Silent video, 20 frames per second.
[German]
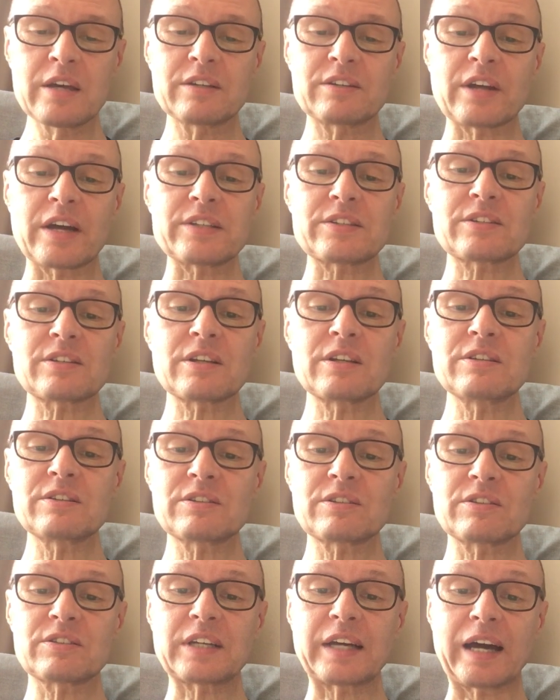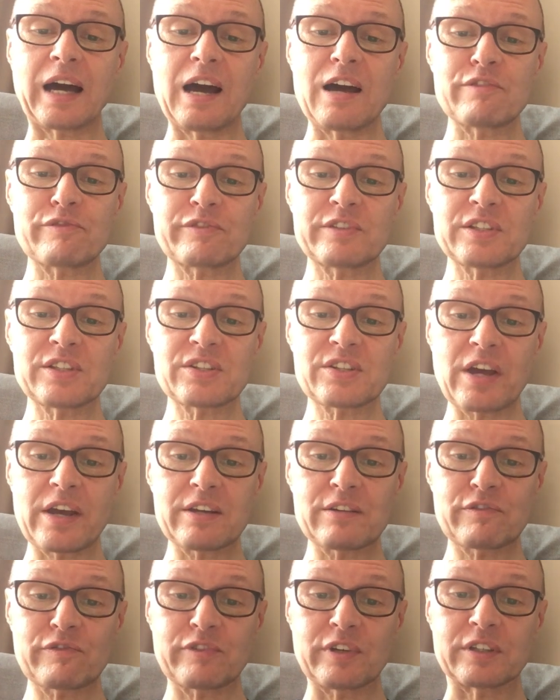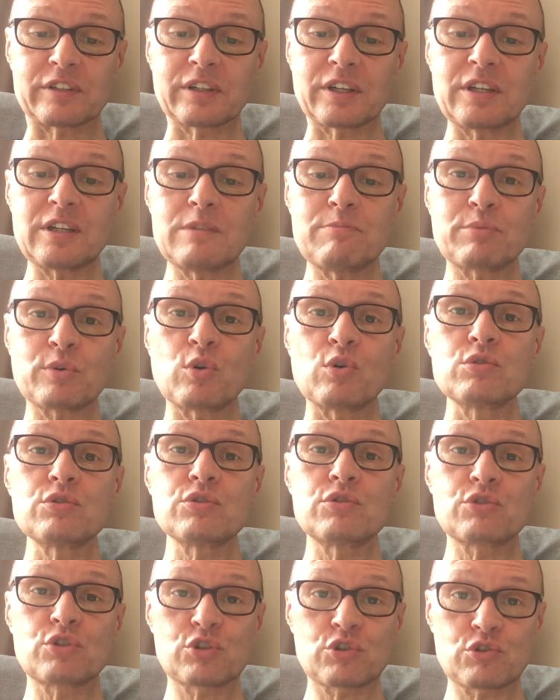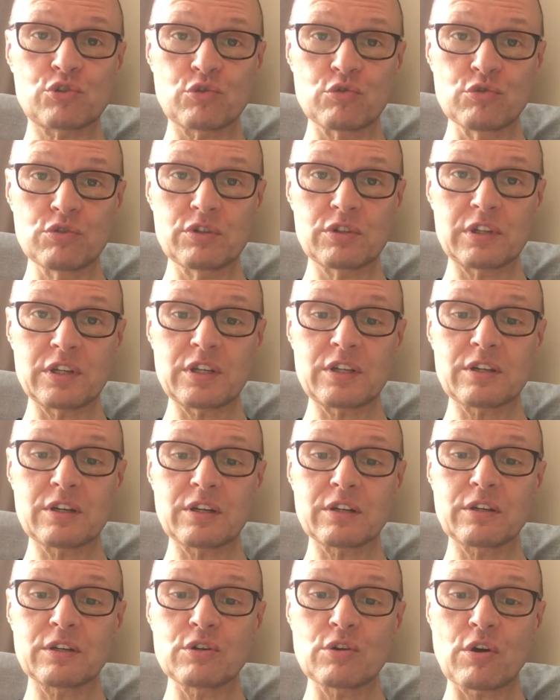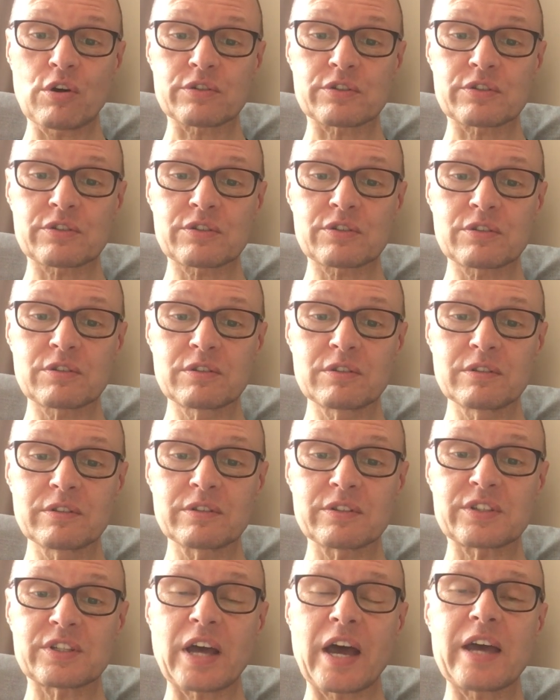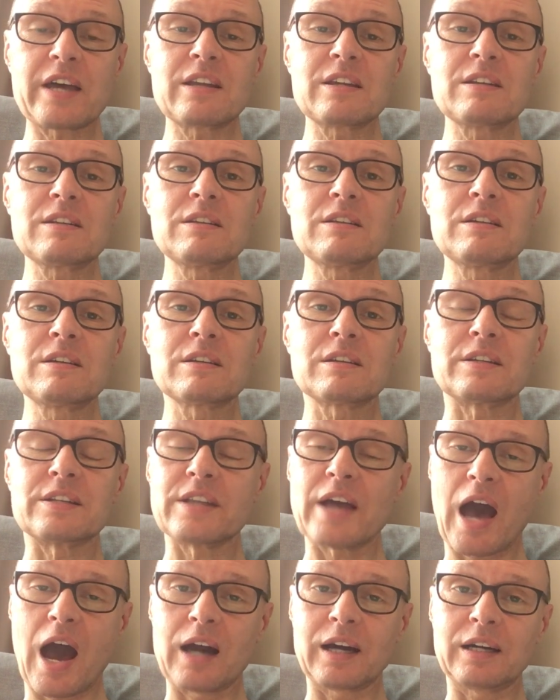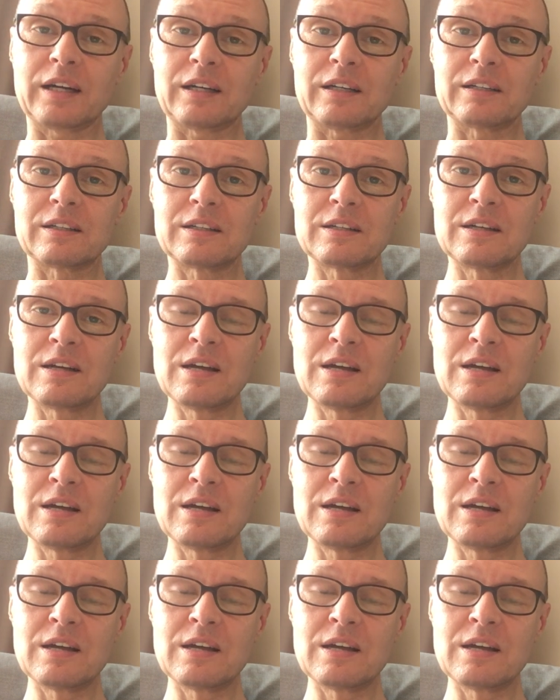Das ist des Grafen Zeitvertrieb und stündlicher Genoss, sein Narr.